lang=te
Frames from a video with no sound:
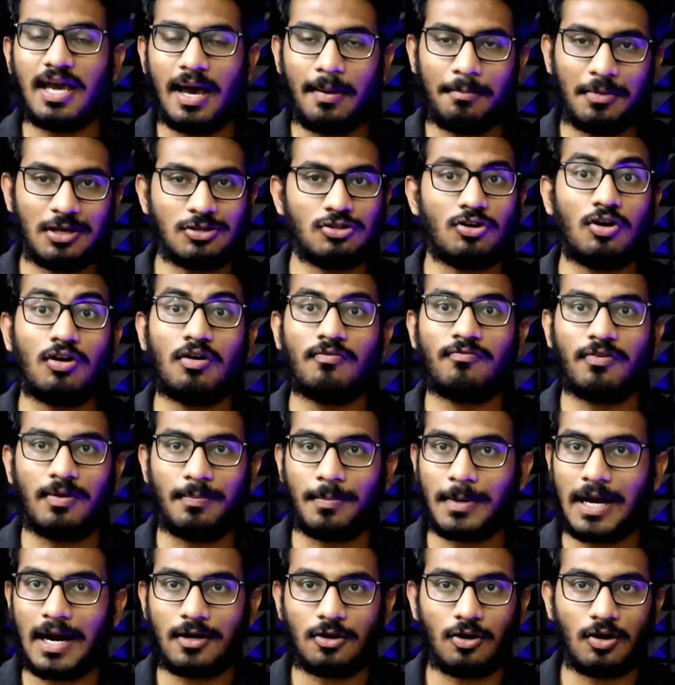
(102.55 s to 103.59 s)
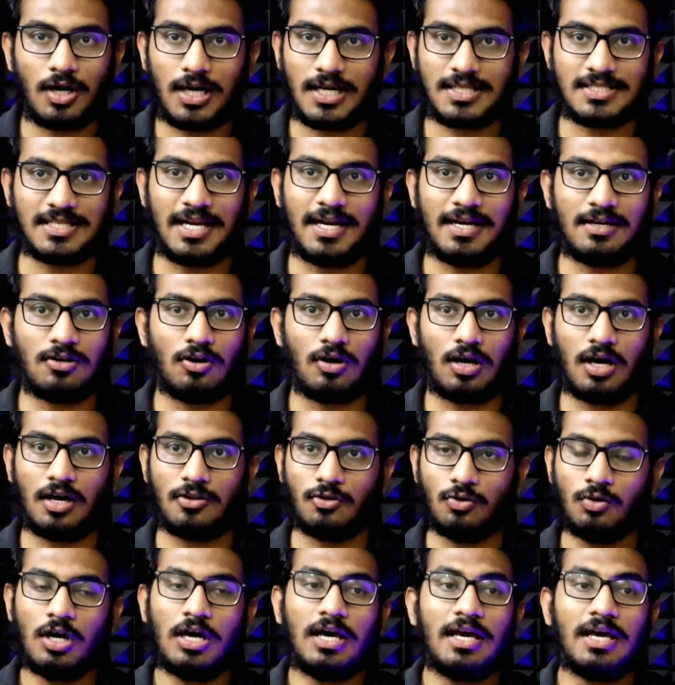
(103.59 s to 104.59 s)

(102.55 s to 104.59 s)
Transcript: అమెజాన్ ఫ్లిప్కార్ట్ లాంటి సైట్లో కాదు